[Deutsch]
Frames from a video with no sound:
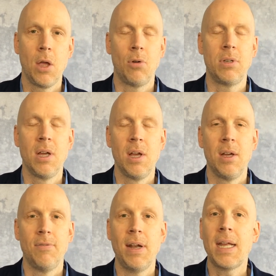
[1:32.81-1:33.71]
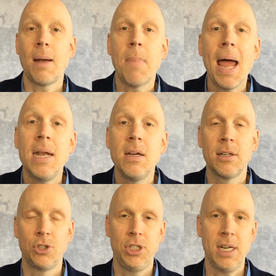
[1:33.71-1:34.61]
Und wenn ich an meine
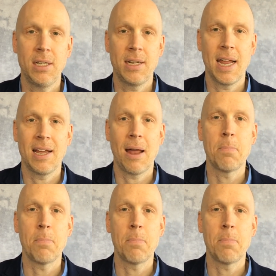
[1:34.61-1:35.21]
Geschichte denke,